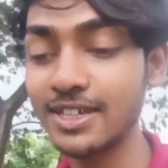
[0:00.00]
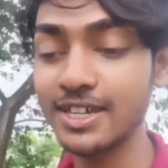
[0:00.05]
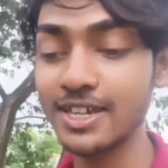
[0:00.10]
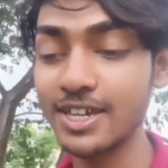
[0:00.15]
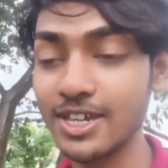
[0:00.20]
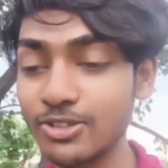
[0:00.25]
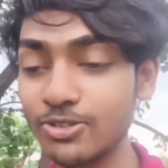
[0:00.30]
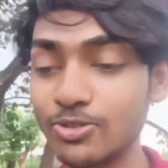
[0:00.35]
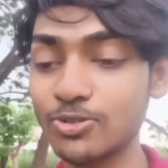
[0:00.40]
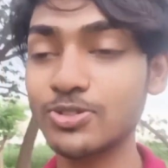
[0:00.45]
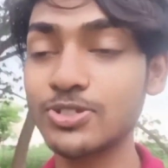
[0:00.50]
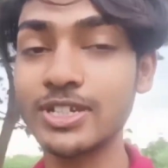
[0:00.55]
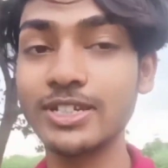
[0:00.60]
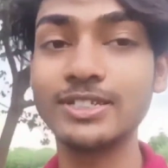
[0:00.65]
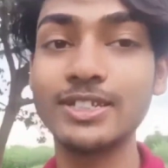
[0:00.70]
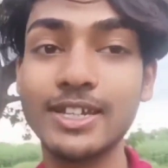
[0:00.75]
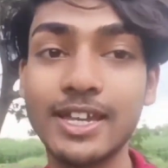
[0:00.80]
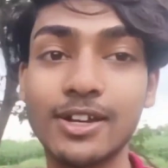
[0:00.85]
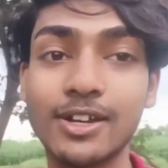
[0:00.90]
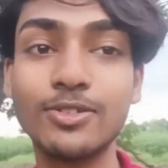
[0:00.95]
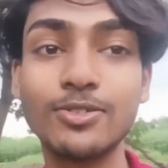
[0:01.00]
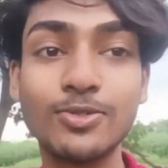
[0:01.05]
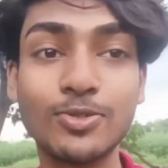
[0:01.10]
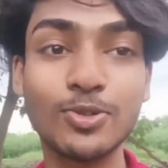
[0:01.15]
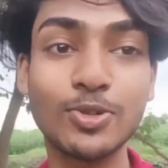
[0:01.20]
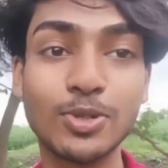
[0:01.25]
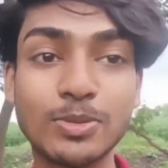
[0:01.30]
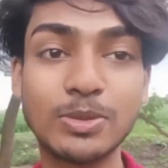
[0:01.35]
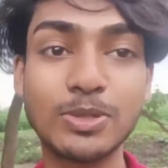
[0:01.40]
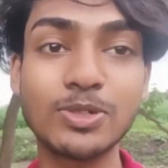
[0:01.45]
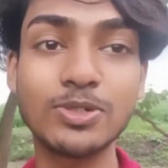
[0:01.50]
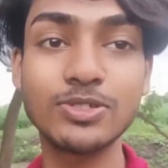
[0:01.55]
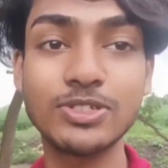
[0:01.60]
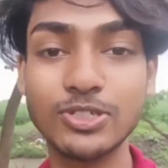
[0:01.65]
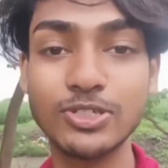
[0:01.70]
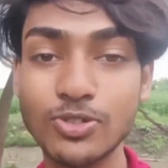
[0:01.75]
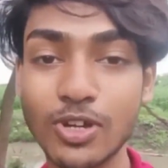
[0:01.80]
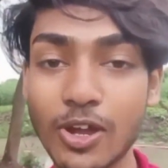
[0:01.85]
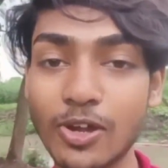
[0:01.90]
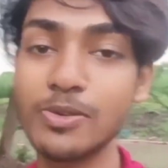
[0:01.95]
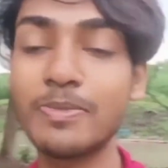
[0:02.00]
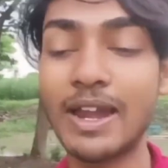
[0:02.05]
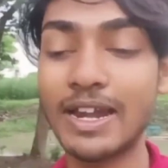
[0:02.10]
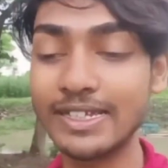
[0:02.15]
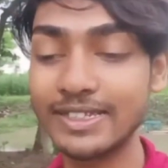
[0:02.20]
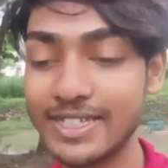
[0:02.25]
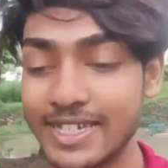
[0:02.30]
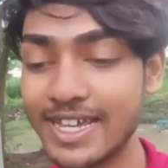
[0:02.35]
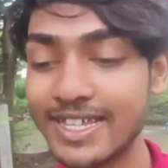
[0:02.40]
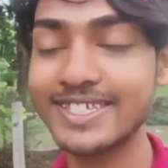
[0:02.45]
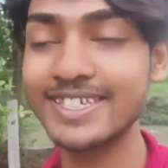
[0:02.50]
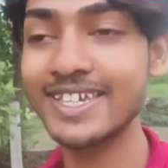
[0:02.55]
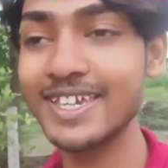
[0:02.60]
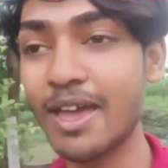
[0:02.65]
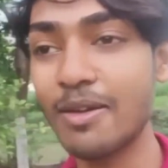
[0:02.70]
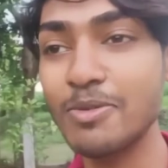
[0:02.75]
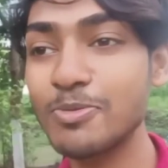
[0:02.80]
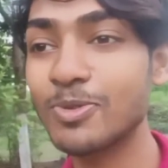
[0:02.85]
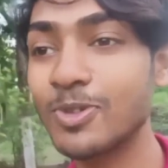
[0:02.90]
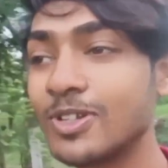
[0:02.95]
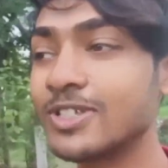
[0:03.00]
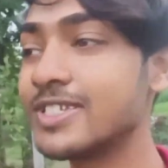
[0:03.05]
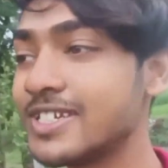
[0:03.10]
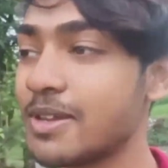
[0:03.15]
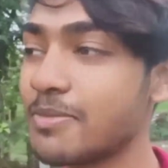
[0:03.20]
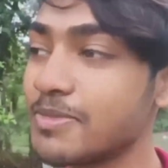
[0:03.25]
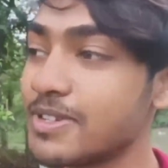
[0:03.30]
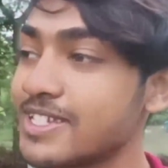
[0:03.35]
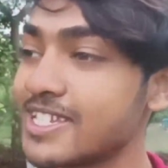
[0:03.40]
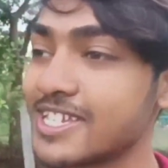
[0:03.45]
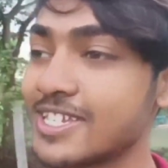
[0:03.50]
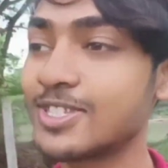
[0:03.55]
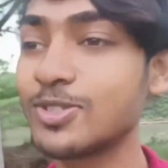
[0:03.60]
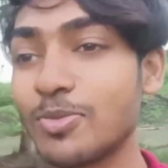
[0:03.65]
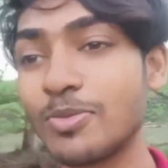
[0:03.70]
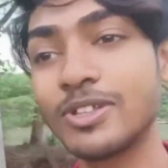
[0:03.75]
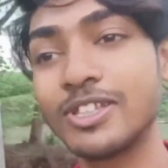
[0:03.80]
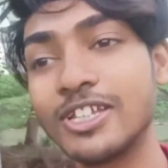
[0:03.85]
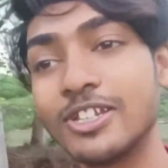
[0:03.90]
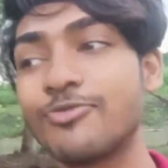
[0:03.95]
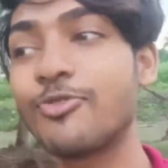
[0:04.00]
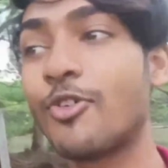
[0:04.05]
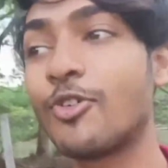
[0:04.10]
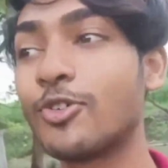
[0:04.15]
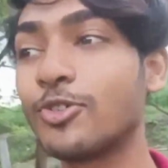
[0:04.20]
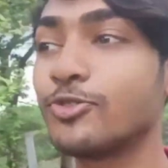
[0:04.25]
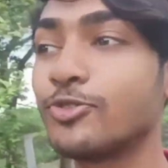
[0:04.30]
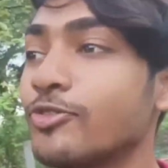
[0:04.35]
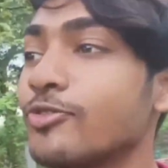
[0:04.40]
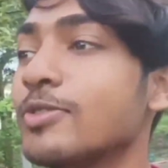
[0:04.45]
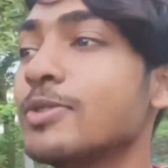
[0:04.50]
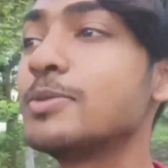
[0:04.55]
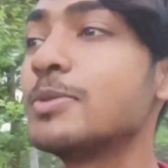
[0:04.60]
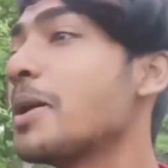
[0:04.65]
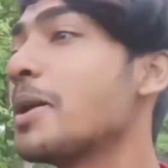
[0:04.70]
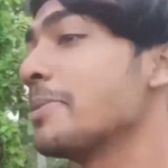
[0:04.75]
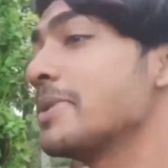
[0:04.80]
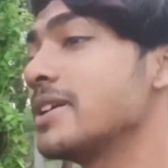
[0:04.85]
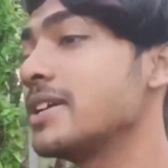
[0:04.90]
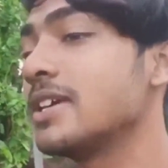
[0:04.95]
তো সেটা এখন করব জিজু এখন বাড়িতে আছে আমি বলেছি এমনি জাস্ট তোমাদের ফটো তুলবো আমি